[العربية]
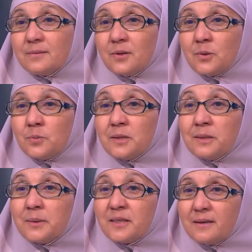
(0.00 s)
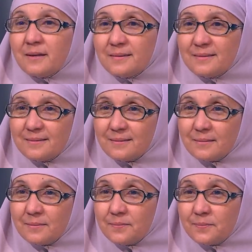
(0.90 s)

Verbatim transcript: خدوا مننا بيتنا مين وايه